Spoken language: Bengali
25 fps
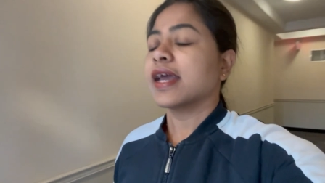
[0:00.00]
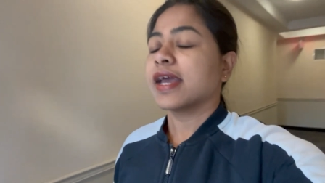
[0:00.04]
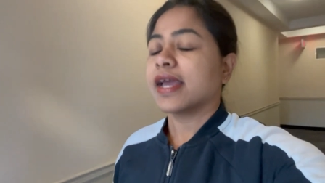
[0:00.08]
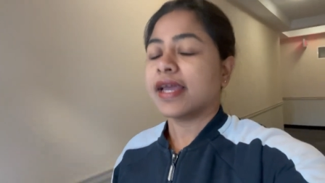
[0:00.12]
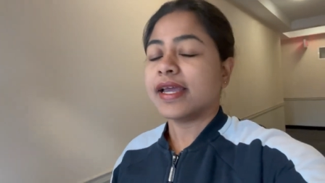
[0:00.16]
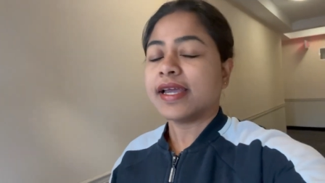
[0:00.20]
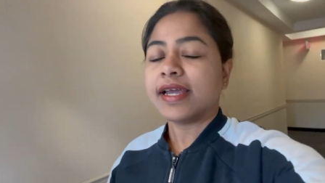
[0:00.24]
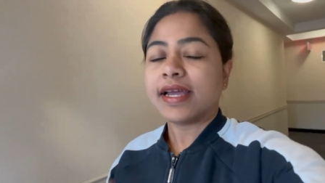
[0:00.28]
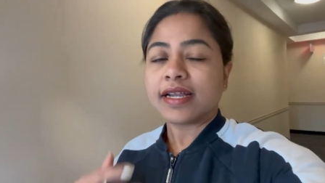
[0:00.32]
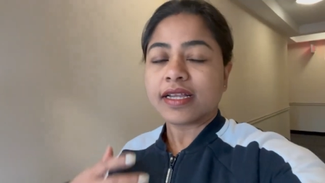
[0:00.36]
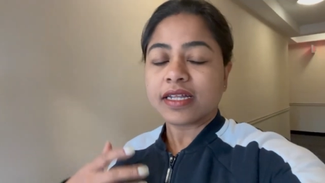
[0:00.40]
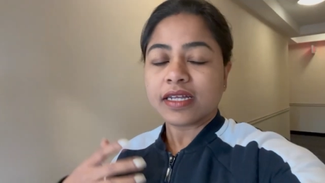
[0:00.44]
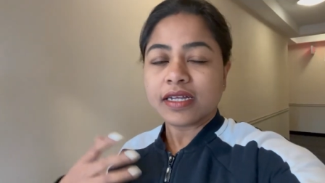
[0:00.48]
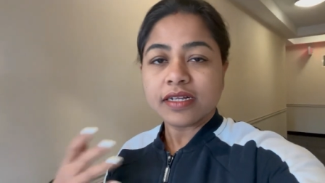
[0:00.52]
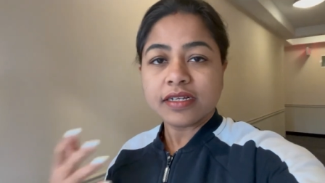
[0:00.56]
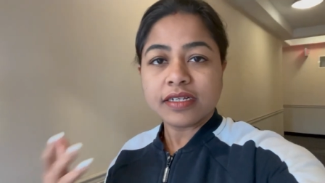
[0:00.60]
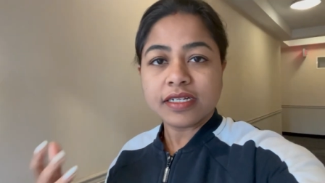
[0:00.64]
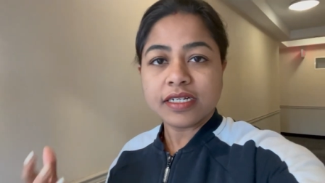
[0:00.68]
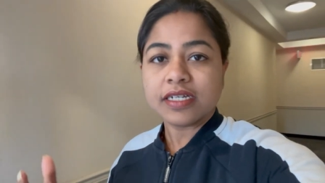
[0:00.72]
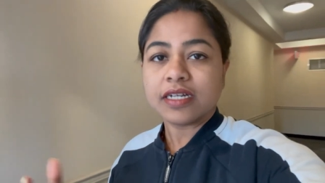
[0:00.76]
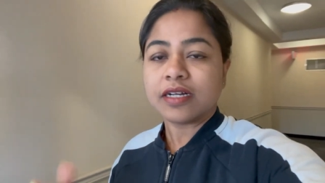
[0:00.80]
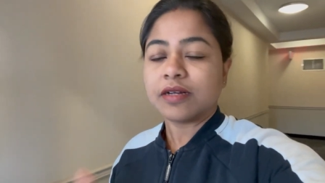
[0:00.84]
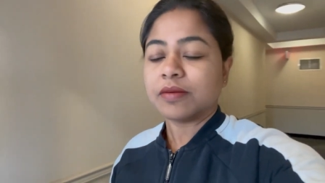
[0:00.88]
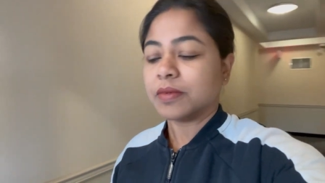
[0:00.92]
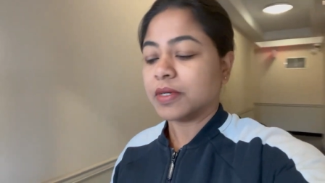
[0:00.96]
এই আর কি
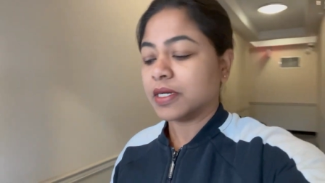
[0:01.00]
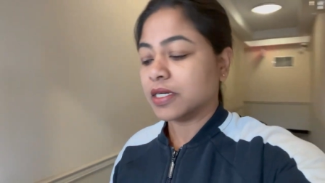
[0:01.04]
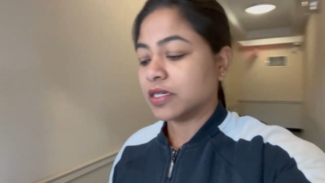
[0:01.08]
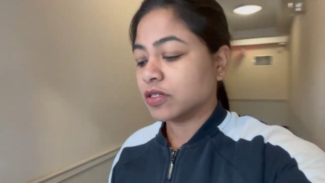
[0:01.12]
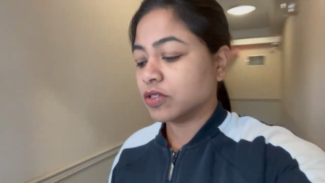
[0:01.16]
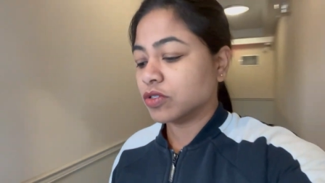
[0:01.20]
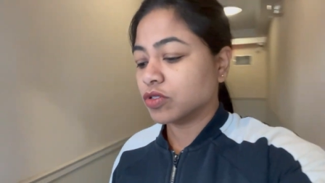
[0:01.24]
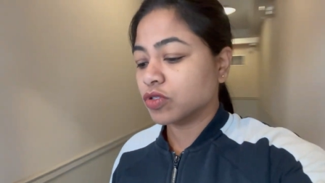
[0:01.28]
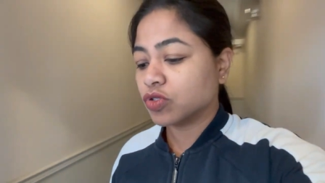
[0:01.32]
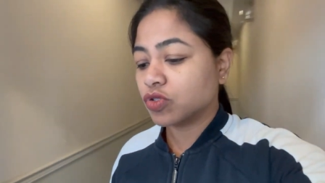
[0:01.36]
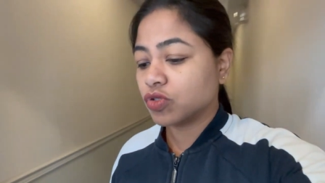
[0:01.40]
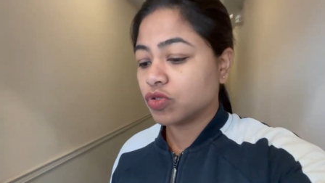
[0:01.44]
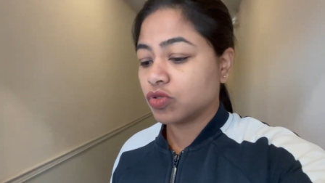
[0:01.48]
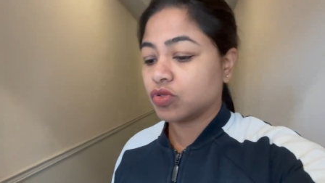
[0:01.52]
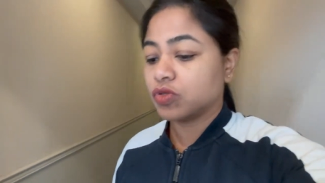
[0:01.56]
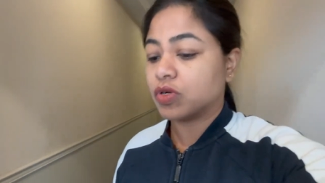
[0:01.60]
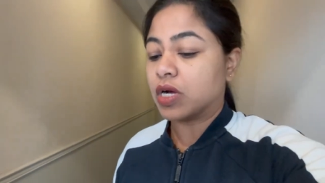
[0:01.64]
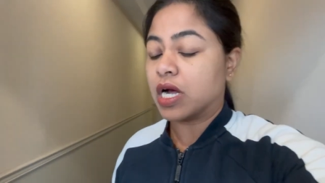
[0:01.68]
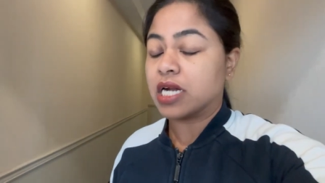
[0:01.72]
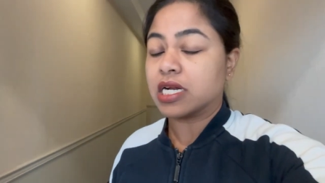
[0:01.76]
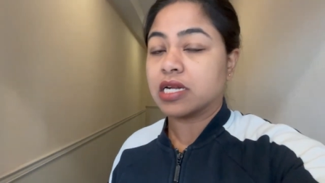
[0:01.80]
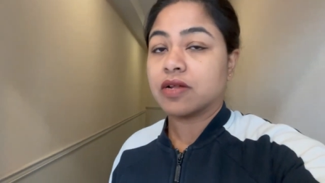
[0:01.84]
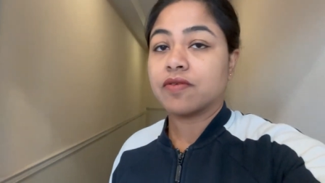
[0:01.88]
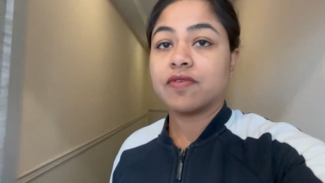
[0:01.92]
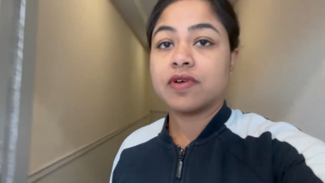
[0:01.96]
ডিনার বানানোর জন্য
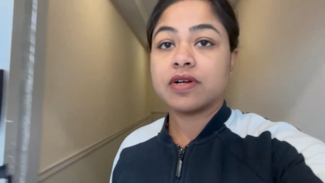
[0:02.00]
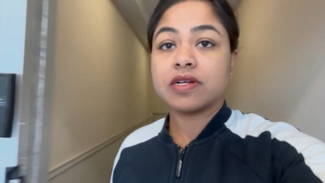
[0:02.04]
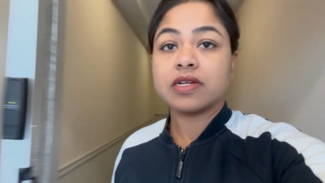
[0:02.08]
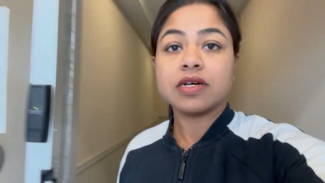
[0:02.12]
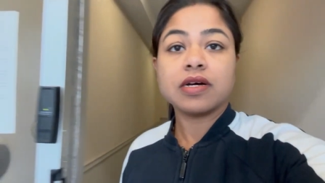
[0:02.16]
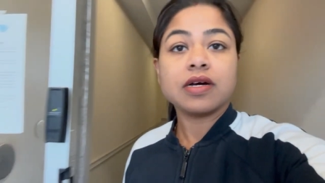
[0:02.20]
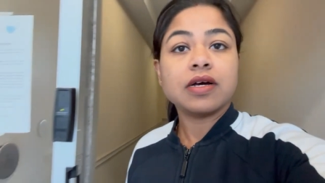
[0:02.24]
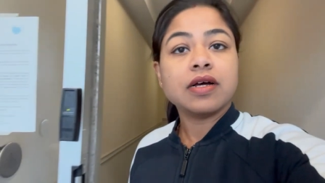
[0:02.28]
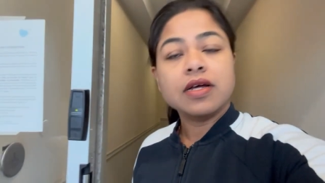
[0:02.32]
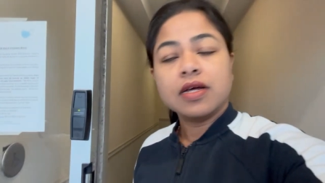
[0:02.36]
আটা বাটা